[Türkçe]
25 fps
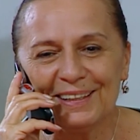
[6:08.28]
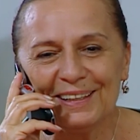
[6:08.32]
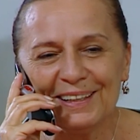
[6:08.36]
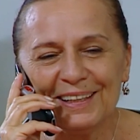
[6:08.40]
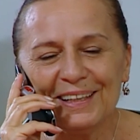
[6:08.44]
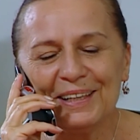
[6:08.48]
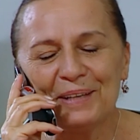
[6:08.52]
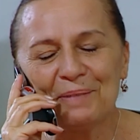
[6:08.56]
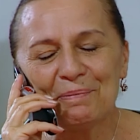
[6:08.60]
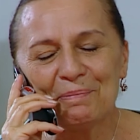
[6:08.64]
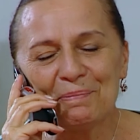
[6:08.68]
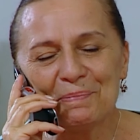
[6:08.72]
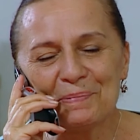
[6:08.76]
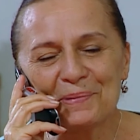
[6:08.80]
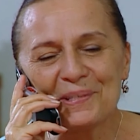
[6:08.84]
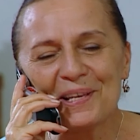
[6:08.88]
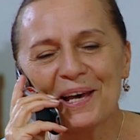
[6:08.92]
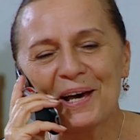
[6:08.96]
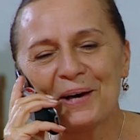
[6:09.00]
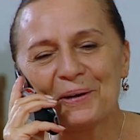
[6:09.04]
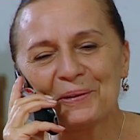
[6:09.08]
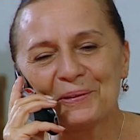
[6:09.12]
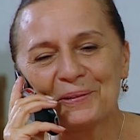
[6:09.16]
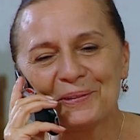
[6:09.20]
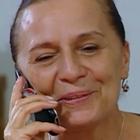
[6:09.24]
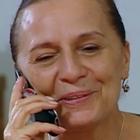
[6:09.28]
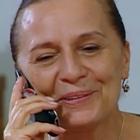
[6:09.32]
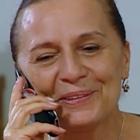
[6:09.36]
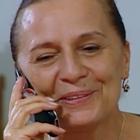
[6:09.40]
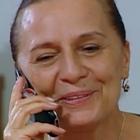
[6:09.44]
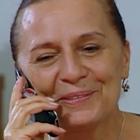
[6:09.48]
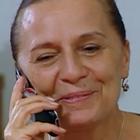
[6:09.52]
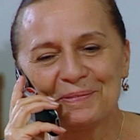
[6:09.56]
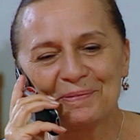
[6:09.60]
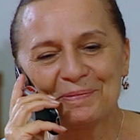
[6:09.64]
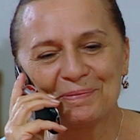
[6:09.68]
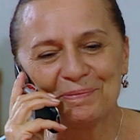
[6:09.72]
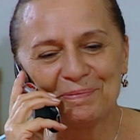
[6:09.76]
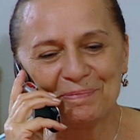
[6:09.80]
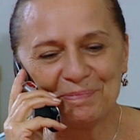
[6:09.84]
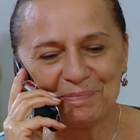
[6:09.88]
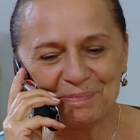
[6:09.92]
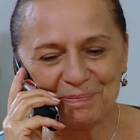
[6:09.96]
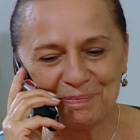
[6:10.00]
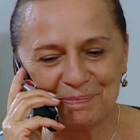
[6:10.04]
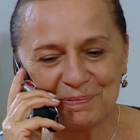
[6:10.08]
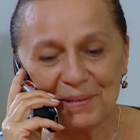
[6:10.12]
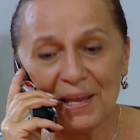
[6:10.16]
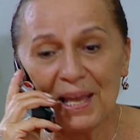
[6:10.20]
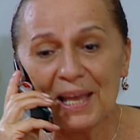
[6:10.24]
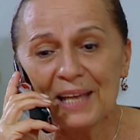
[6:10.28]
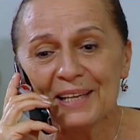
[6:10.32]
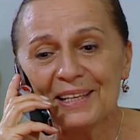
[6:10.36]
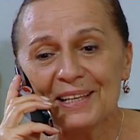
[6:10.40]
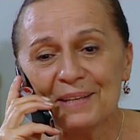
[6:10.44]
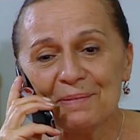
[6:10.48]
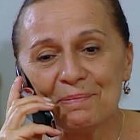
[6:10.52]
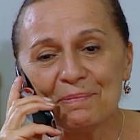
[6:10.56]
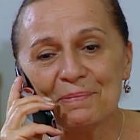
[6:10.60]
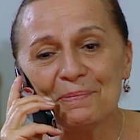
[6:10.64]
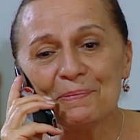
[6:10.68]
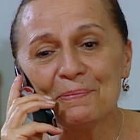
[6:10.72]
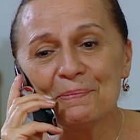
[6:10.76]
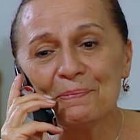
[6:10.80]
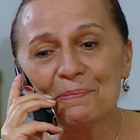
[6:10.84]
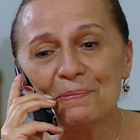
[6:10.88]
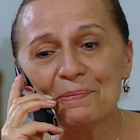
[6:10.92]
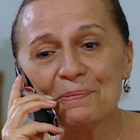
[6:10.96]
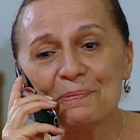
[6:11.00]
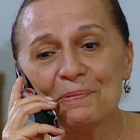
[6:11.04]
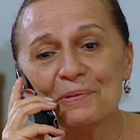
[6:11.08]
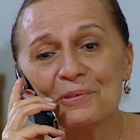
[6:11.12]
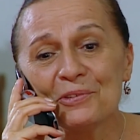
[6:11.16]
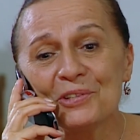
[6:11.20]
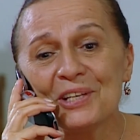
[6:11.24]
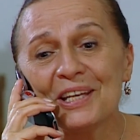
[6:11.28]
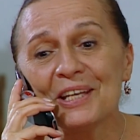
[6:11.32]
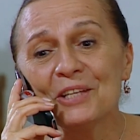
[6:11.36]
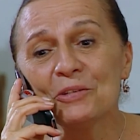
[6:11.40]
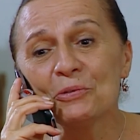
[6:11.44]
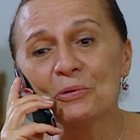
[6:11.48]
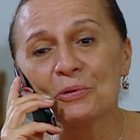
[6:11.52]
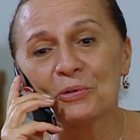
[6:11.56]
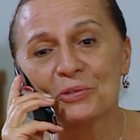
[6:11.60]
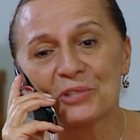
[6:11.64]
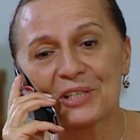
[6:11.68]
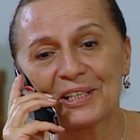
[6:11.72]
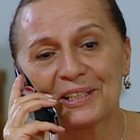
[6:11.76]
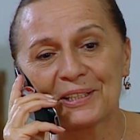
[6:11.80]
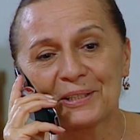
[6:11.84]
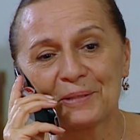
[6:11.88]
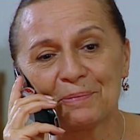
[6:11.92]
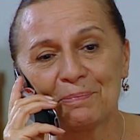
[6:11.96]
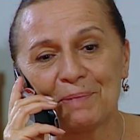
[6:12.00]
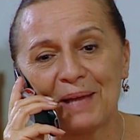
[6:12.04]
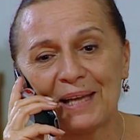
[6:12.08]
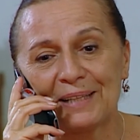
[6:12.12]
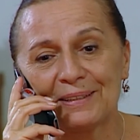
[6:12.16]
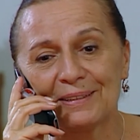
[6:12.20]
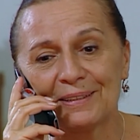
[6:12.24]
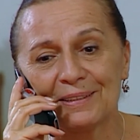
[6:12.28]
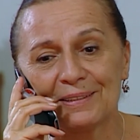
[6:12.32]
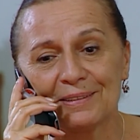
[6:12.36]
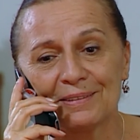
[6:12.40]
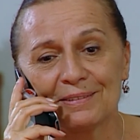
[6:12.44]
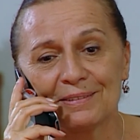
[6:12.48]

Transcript: İyiyim, sağ ol. Şeyi soracaktım ben.